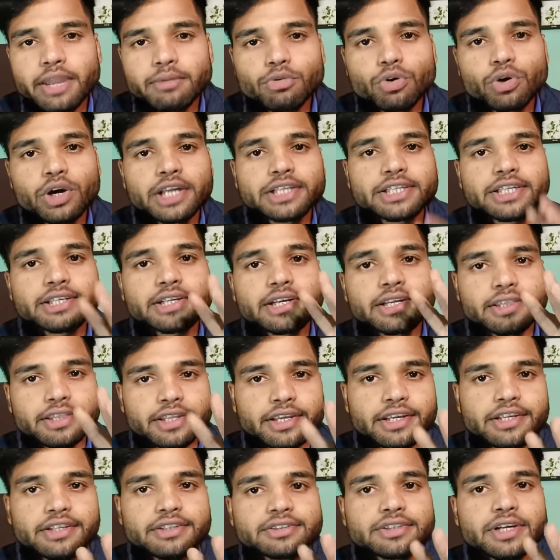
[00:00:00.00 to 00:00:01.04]
टाइम हो गया जैसे कि
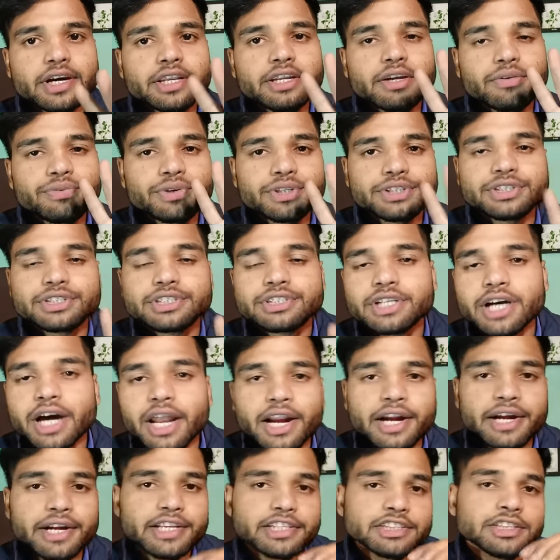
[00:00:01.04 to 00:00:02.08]
तीन साल या फिर
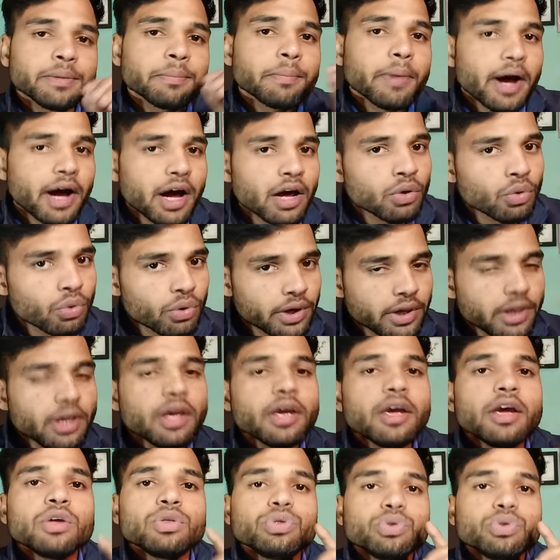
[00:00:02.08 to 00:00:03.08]
गारंटी से बाहर हो गई